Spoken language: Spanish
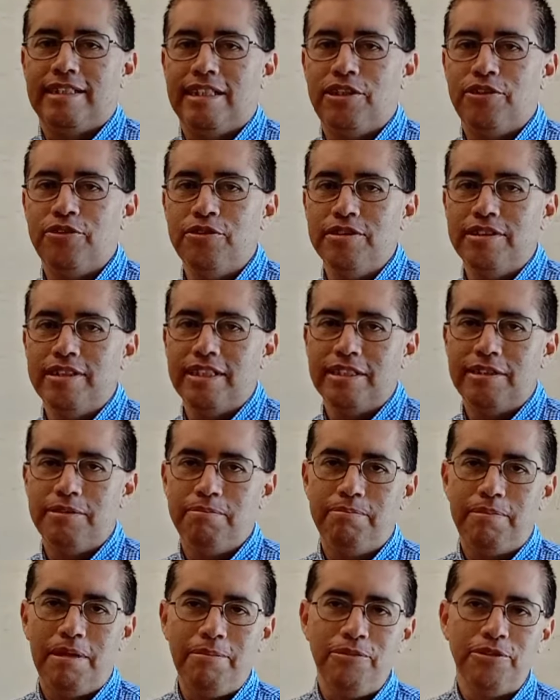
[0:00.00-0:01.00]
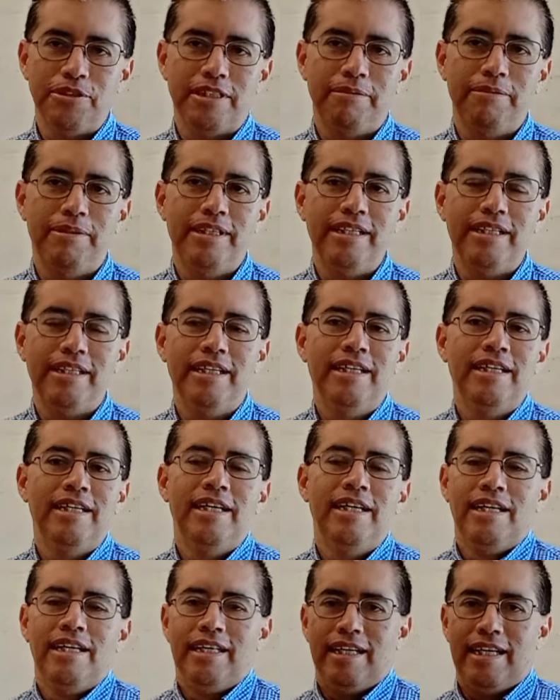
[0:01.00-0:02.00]
Entonces vamos a ver
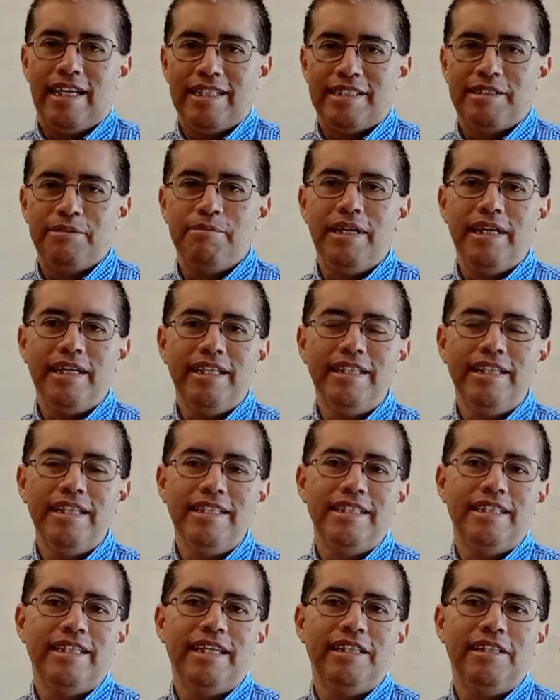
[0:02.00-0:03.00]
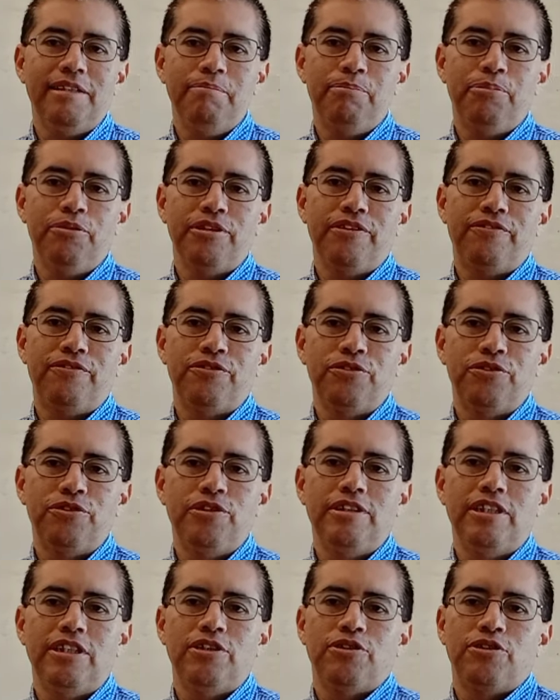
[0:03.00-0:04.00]
las imágenes y qué tipo de
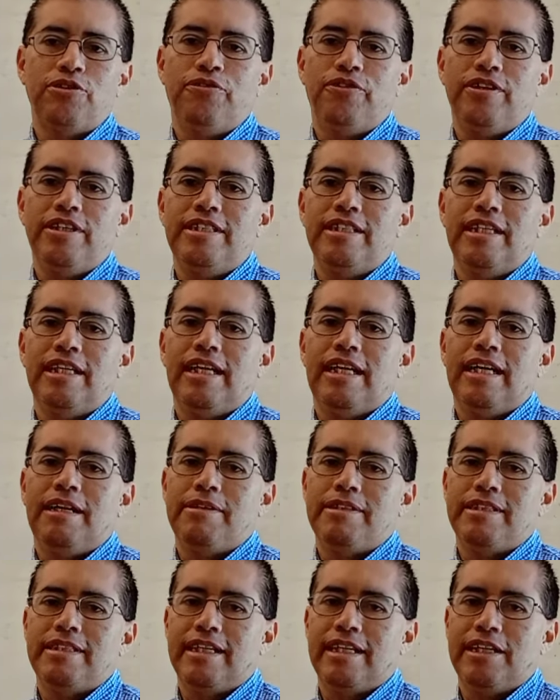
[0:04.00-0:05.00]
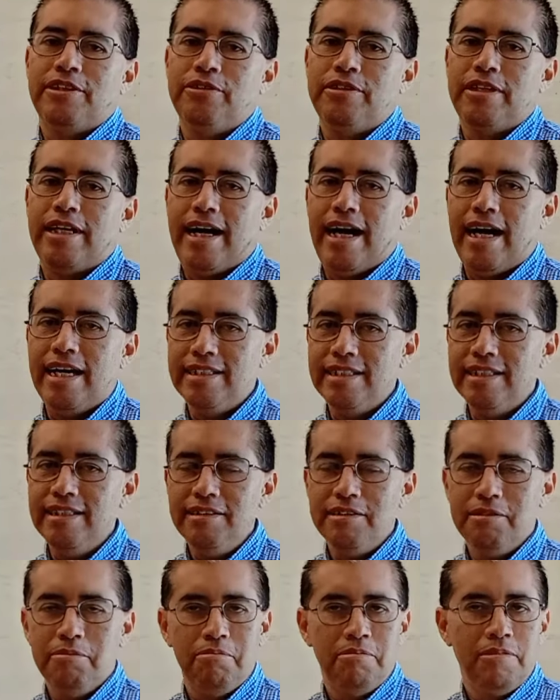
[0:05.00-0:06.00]
funciones nos ofrece la lavasecadora
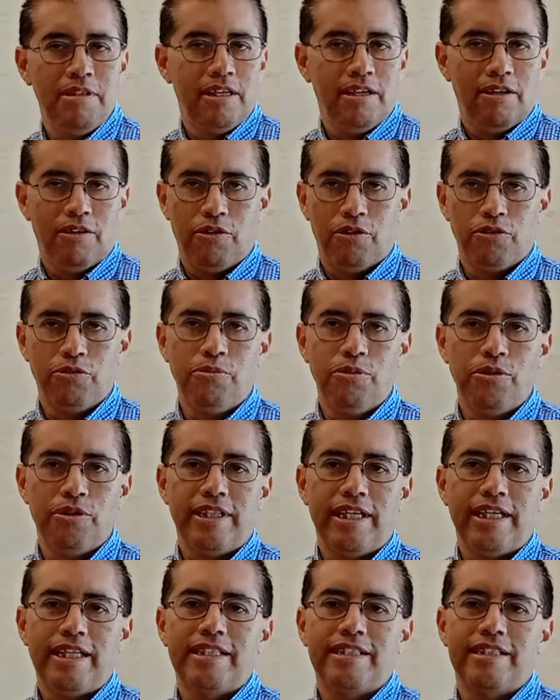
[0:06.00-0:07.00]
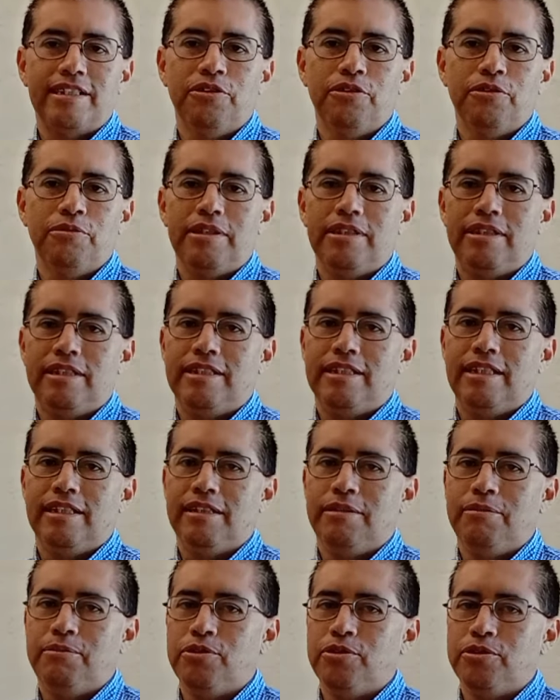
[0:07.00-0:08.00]
Hisense con un voltaje
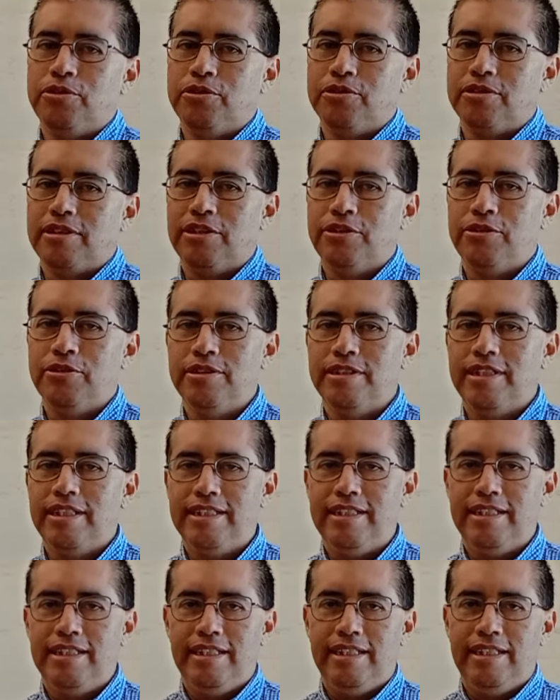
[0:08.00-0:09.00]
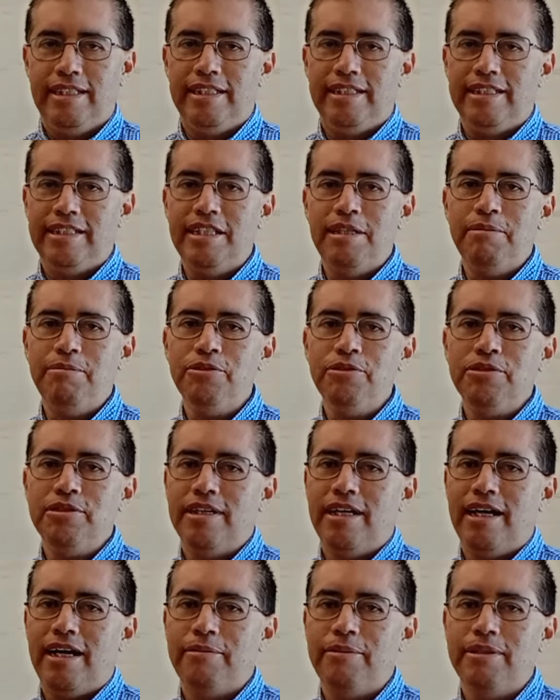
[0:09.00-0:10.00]
127 voltios. Entonces iniciemos
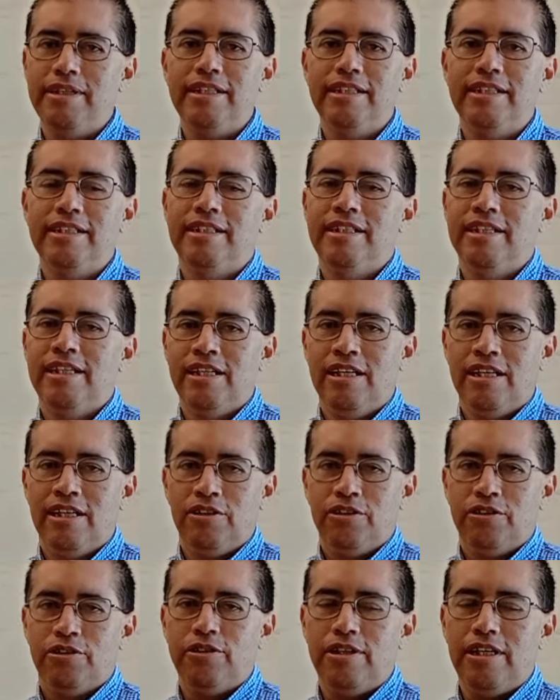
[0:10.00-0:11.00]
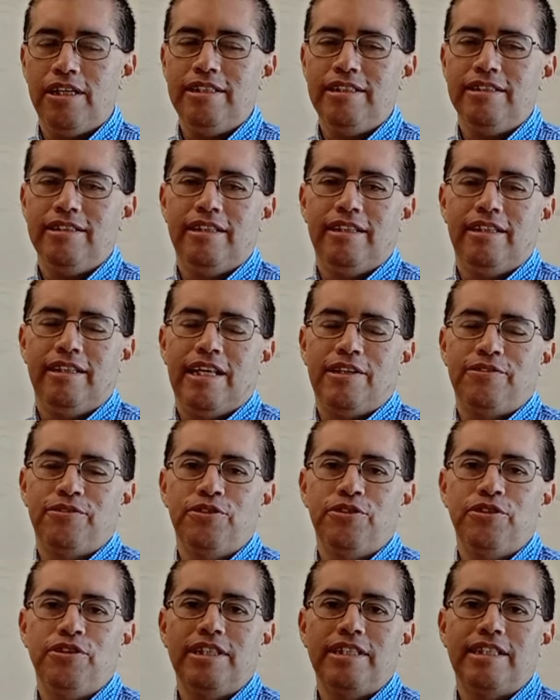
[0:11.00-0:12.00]
a ver todas eh, las
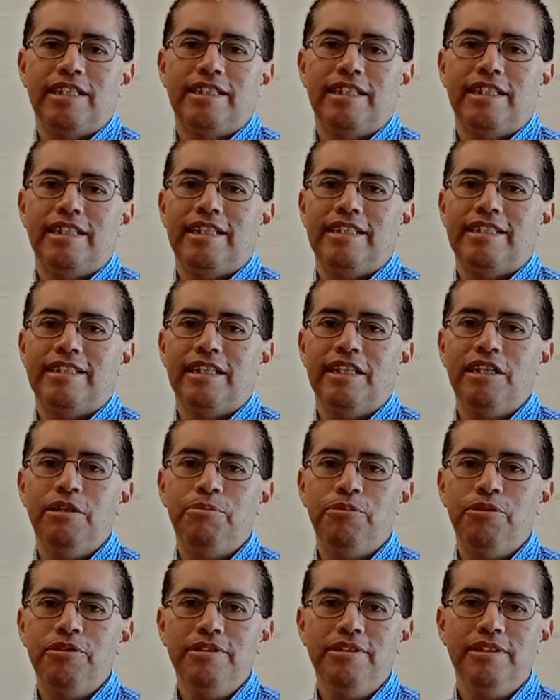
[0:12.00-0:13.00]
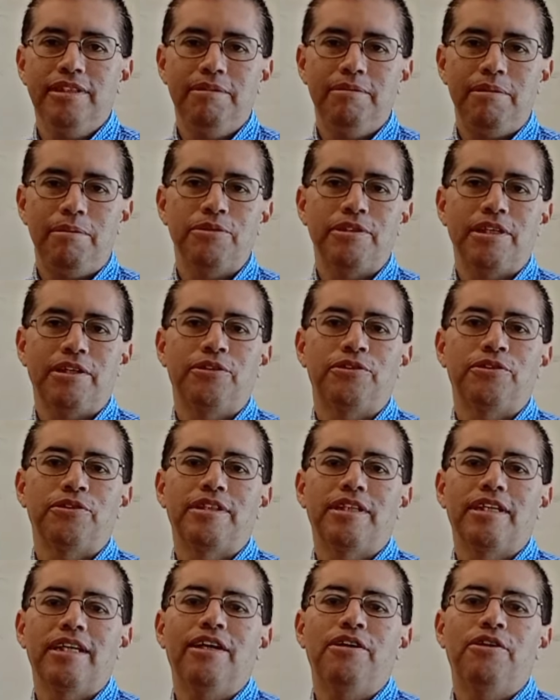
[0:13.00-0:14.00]
funciones que tiene este equipo y vamos a
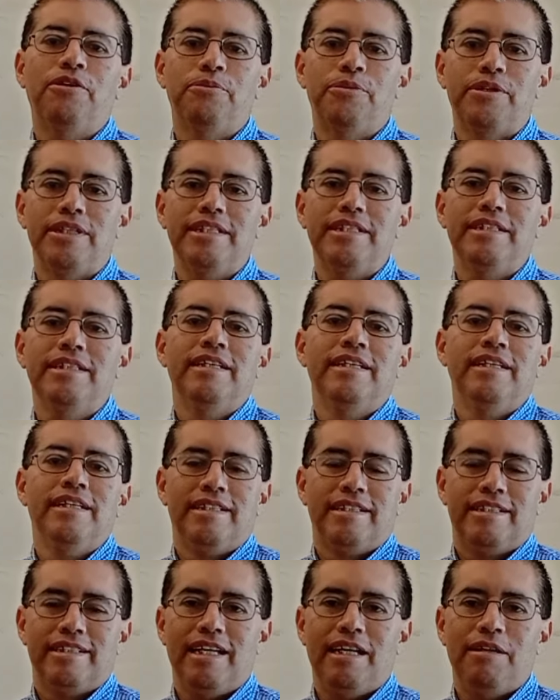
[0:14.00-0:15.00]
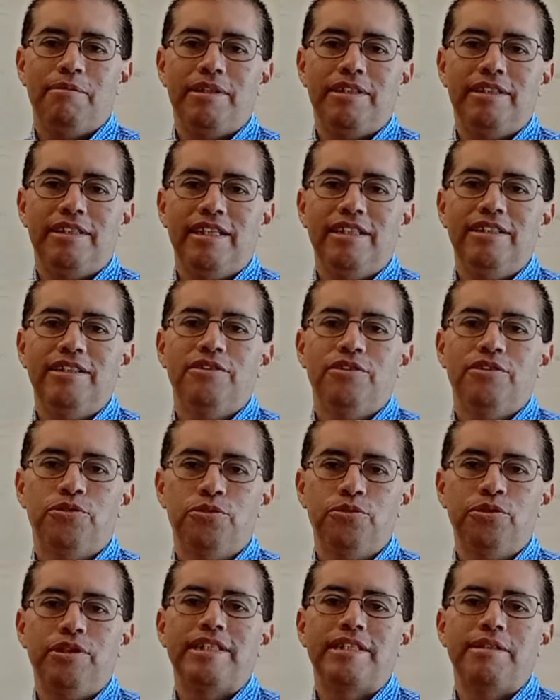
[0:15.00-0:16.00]
conocerla cómo es realmente
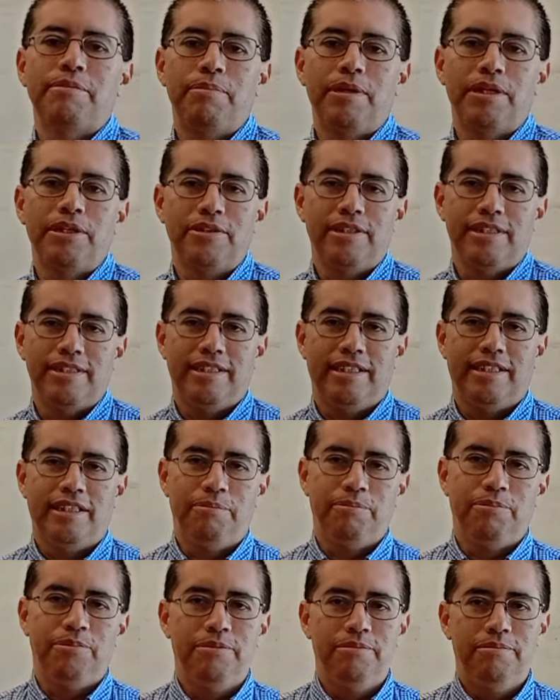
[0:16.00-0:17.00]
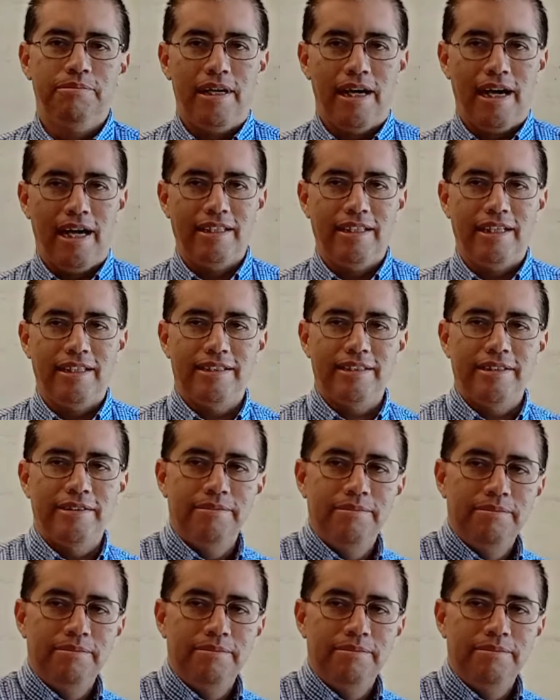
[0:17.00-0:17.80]
su desempeño en este equipo. Adelante.